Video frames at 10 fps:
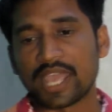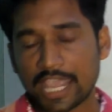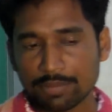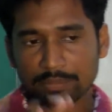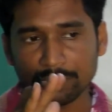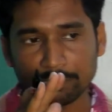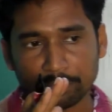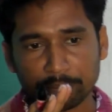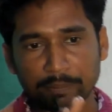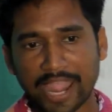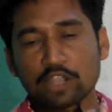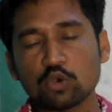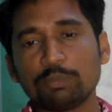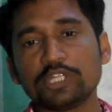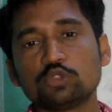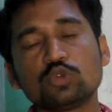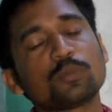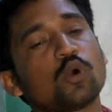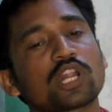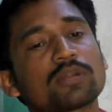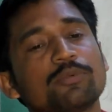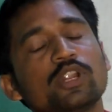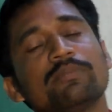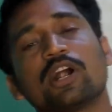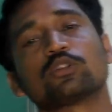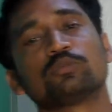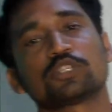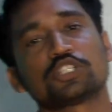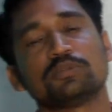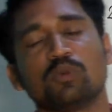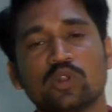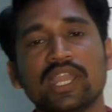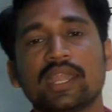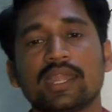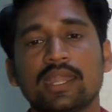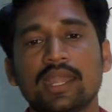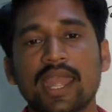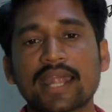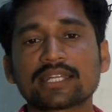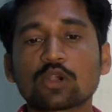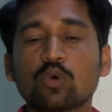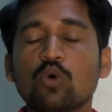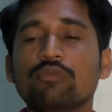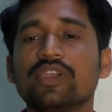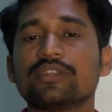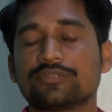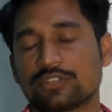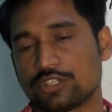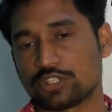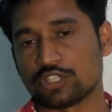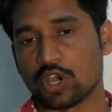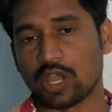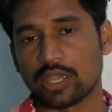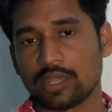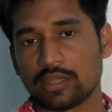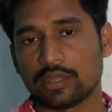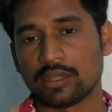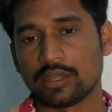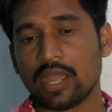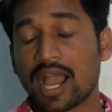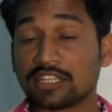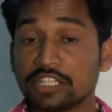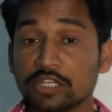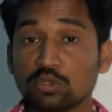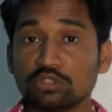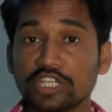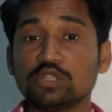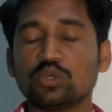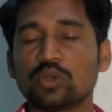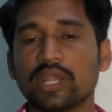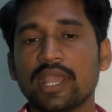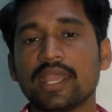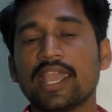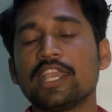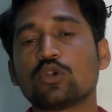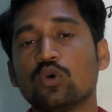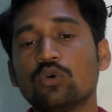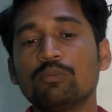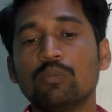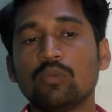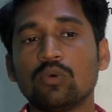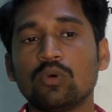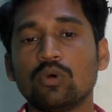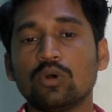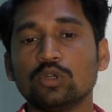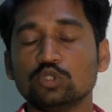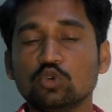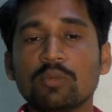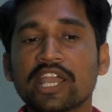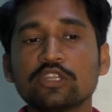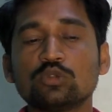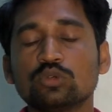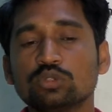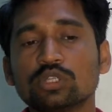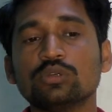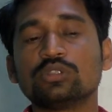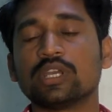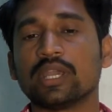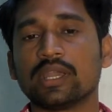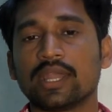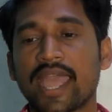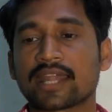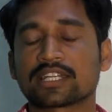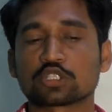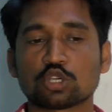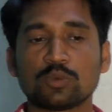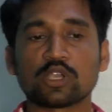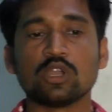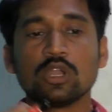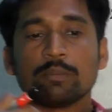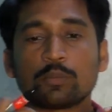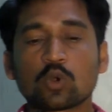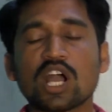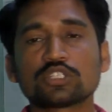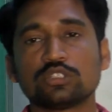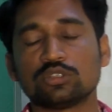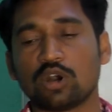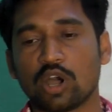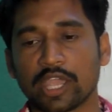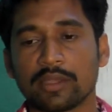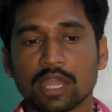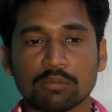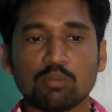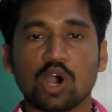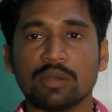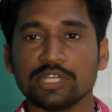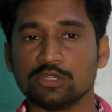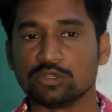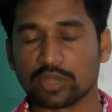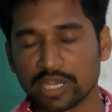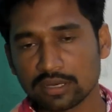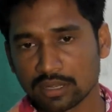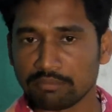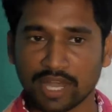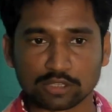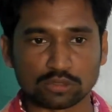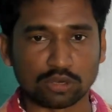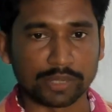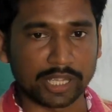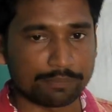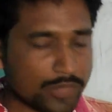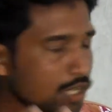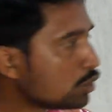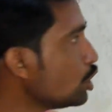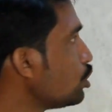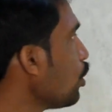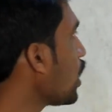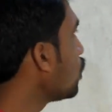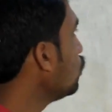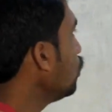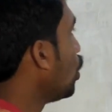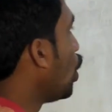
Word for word: এইভাবে ব্যঙ্গ বিদ্রুপ করার ফলে ভারতবাসীর মনে একটা ক্ষোভের সৃষ্টি হয় আর দীর্ঘদিন ধরে এই ক্ষোভ ধুমায়িত হতে হতে একটা সময় প্রকাশিত হয় মহাবিদ্রোহের মাধ্যমে তৃতীয় কারণ